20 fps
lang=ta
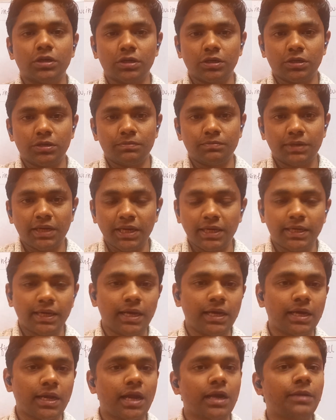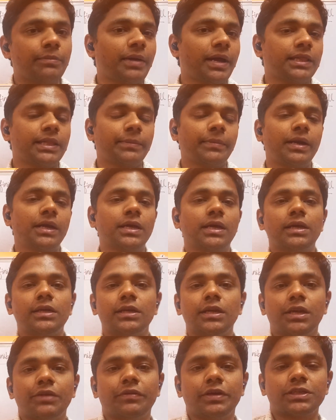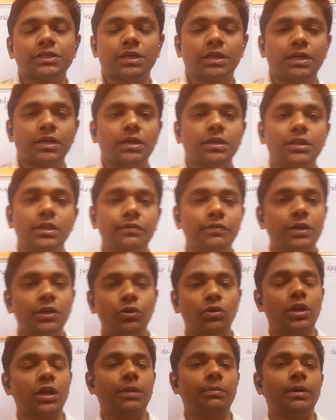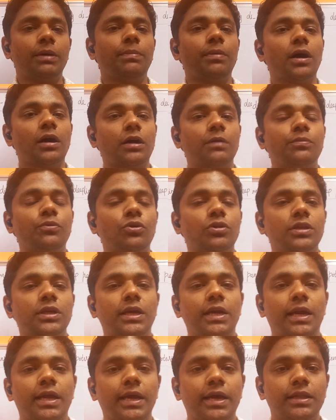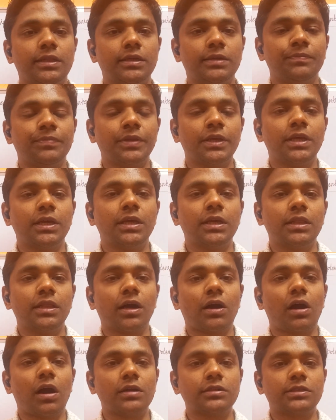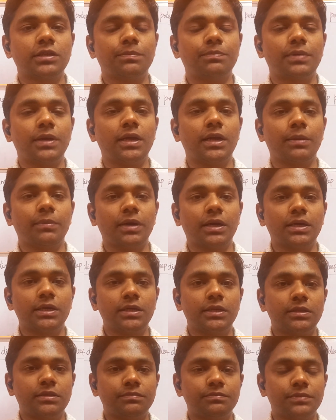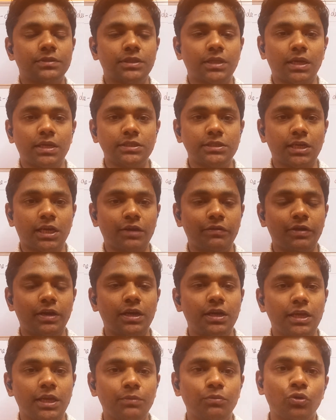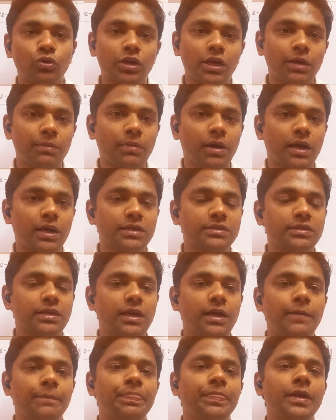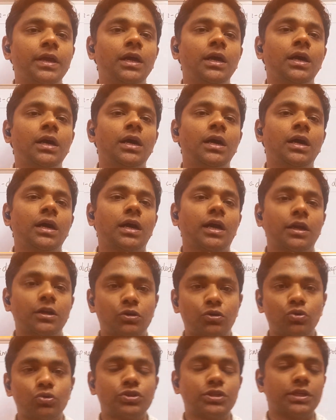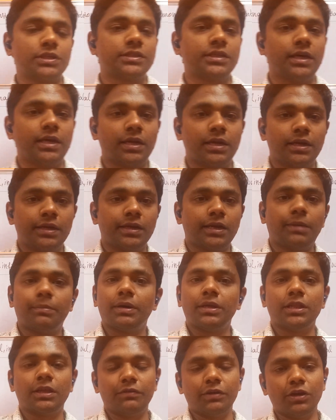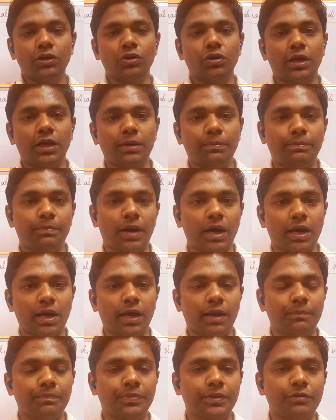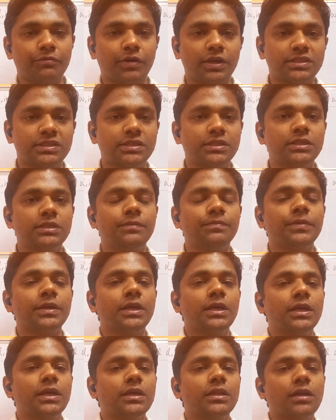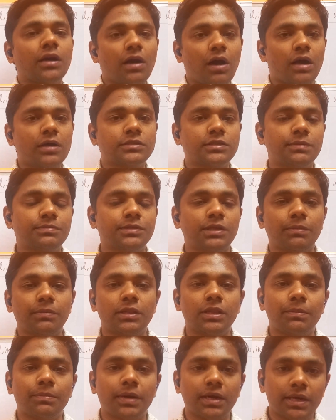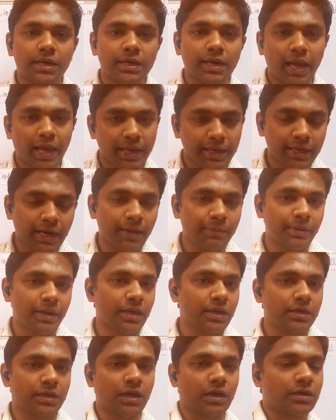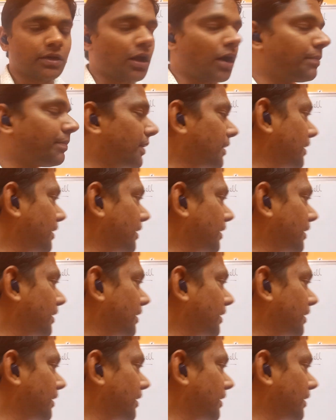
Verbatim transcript: ஒரு டீடைல்டான மேத்தமெட்டிக்கல் டெரிவேஷனை இந்த வீடியோல நம்ம பார்க்க போறது கிடையாது இந்த கான்செப்ட்ல நமக்கு தெரிஞ்சிக்க வேண்டிய முக்கியமான சில கன்க்ளூஷன்ஸை நம்ம இந்த வீடியோவில் பார்க்கலாம் ஃபஸ்ட்டு இந்த கான்செப்ட் சம்மந்தப்பட்ட டயக்ராமை நான்